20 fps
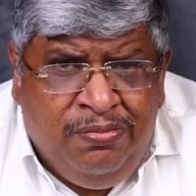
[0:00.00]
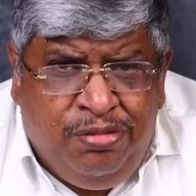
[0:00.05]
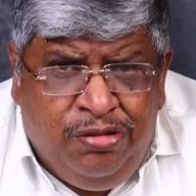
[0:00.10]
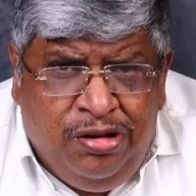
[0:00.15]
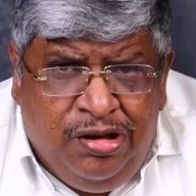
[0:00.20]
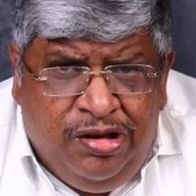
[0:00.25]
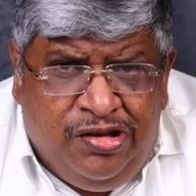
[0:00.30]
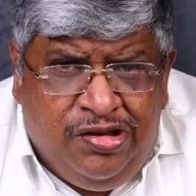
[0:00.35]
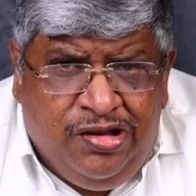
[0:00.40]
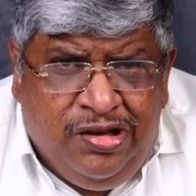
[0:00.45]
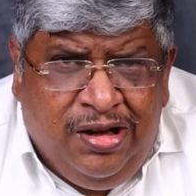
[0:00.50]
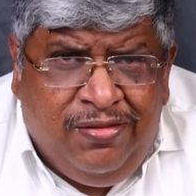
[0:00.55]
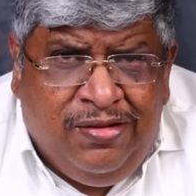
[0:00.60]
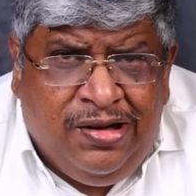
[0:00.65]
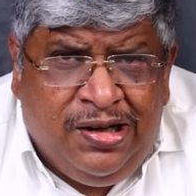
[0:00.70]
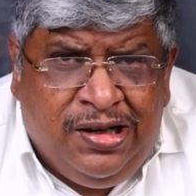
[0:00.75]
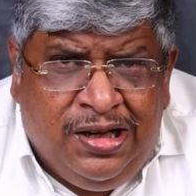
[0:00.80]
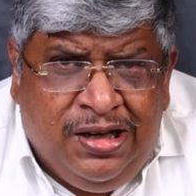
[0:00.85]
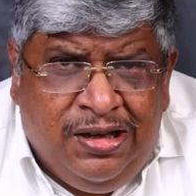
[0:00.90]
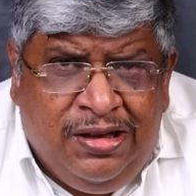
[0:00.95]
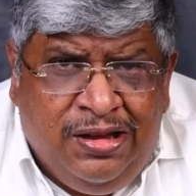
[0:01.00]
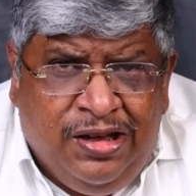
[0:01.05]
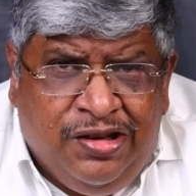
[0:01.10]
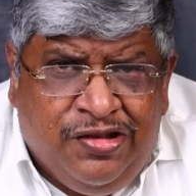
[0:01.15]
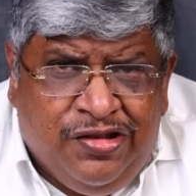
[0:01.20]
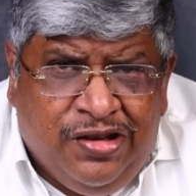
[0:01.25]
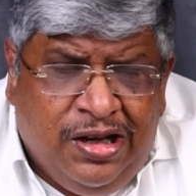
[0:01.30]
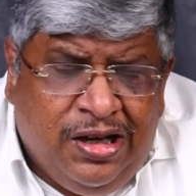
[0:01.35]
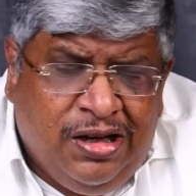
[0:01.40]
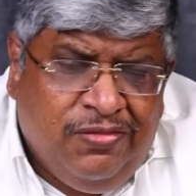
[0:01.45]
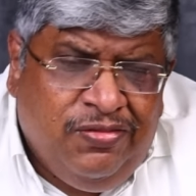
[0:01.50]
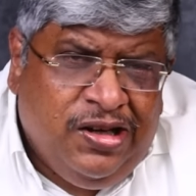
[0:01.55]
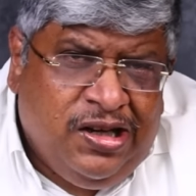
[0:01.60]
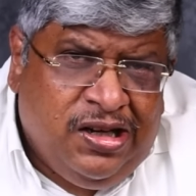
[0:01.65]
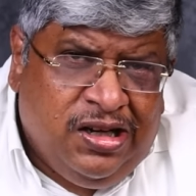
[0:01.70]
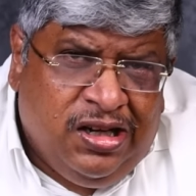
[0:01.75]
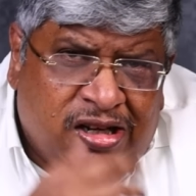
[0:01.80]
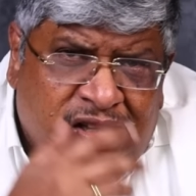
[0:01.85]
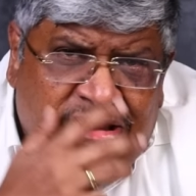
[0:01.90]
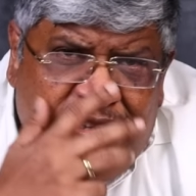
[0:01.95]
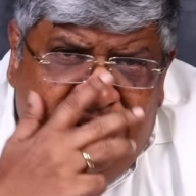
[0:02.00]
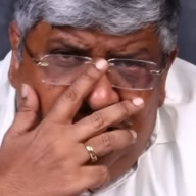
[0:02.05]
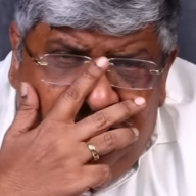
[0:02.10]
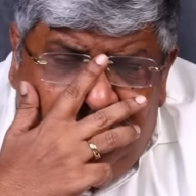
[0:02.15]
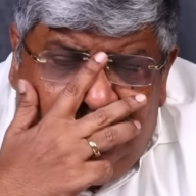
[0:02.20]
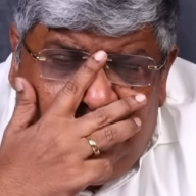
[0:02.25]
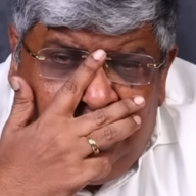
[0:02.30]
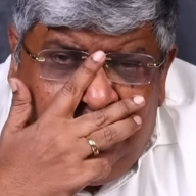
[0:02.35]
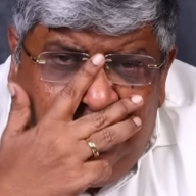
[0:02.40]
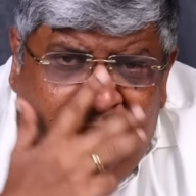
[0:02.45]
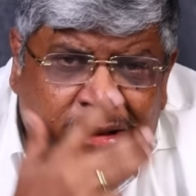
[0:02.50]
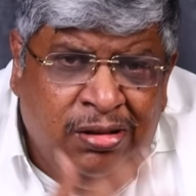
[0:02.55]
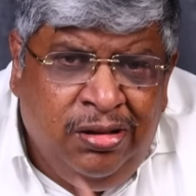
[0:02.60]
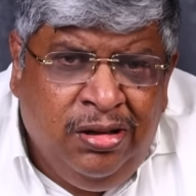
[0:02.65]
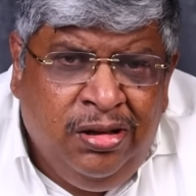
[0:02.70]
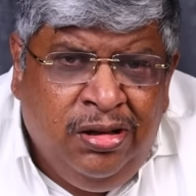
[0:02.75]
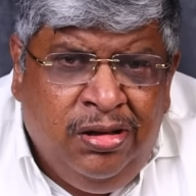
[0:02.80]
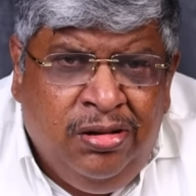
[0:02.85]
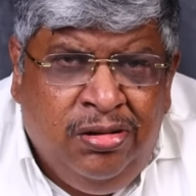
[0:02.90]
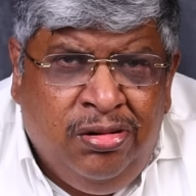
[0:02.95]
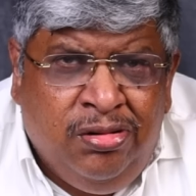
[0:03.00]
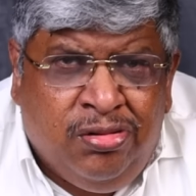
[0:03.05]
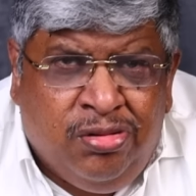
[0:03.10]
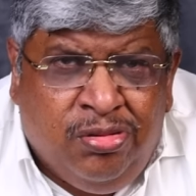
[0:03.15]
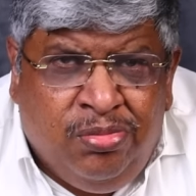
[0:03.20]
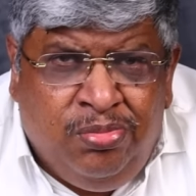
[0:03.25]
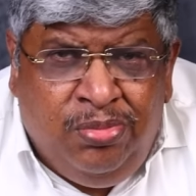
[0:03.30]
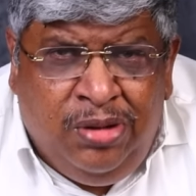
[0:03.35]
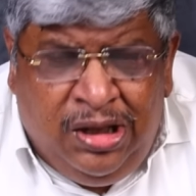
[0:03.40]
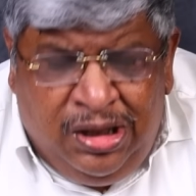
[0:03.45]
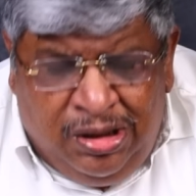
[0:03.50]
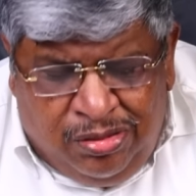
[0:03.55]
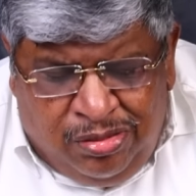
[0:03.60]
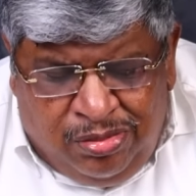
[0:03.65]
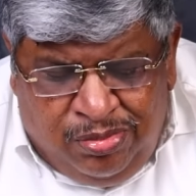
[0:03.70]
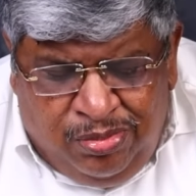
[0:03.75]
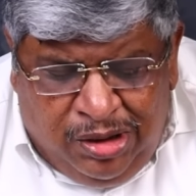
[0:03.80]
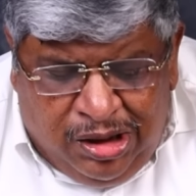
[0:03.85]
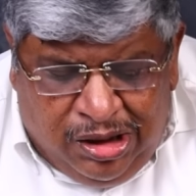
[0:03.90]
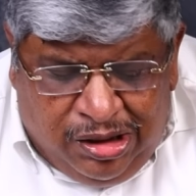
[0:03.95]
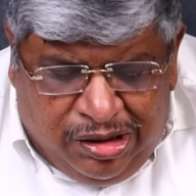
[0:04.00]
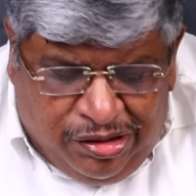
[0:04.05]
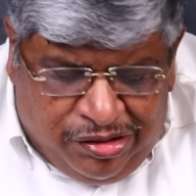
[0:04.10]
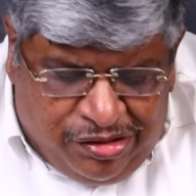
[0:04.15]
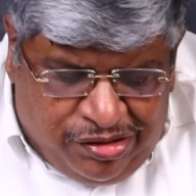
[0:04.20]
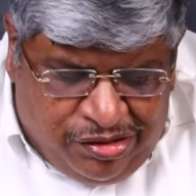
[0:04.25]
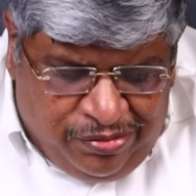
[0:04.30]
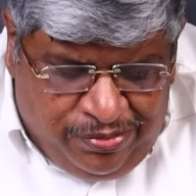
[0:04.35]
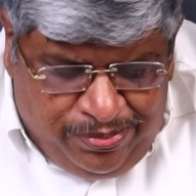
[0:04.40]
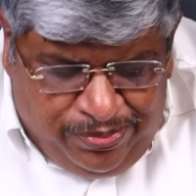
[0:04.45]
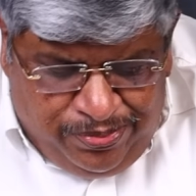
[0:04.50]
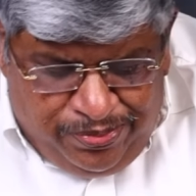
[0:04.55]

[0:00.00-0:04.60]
பிடிச்சி அவன்கிட்ட இந்த ஷேரை விற்கிறதுங்கிறது ரொம்ப ரொம்ப கஷ்டம்